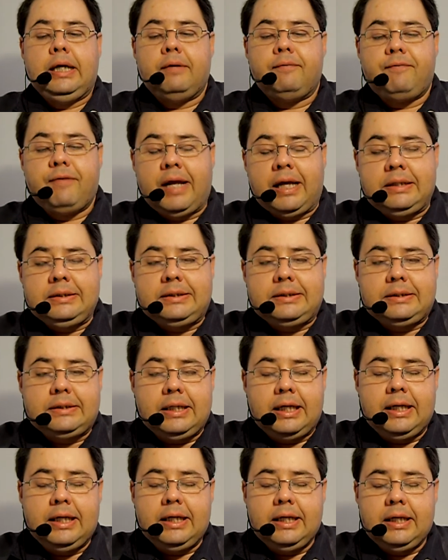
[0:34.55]
France,
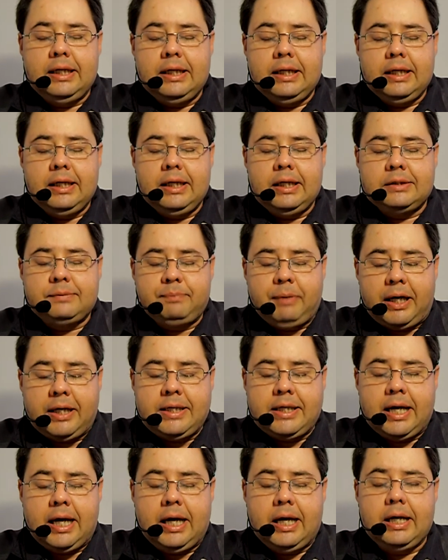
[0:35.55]
eh,
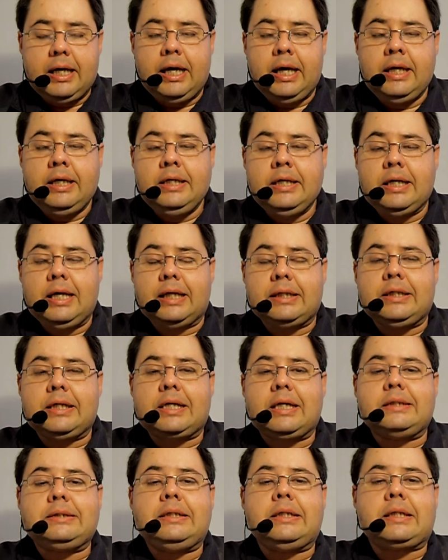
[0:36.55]
España e
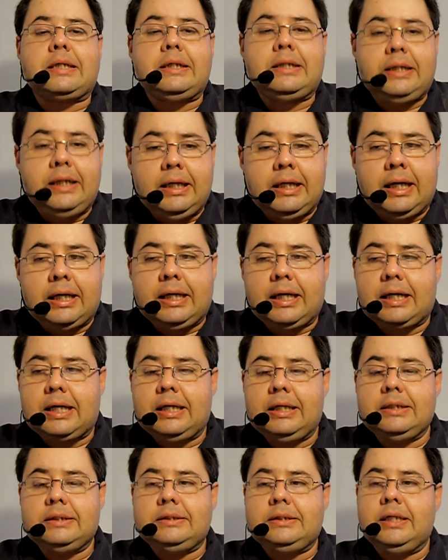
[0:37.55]
Inglaterra se retiran
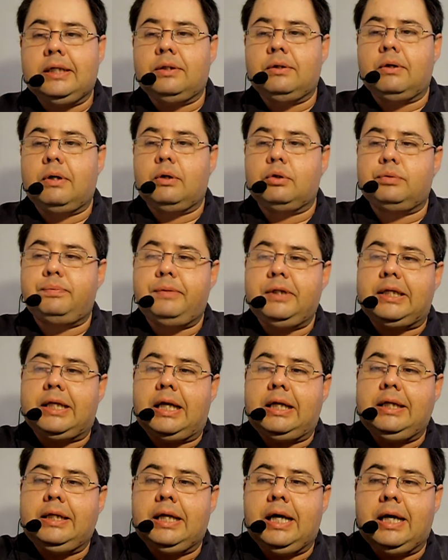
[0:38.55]
agradeciendo la
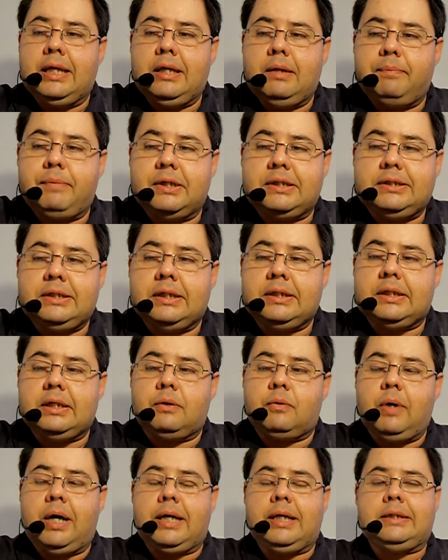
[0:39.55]
hospitalidad del presidente
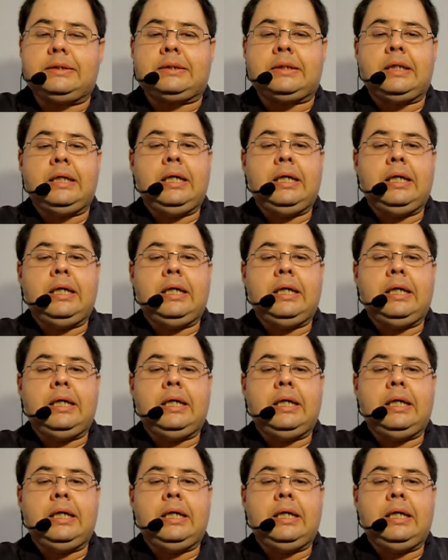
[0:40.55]
Juárez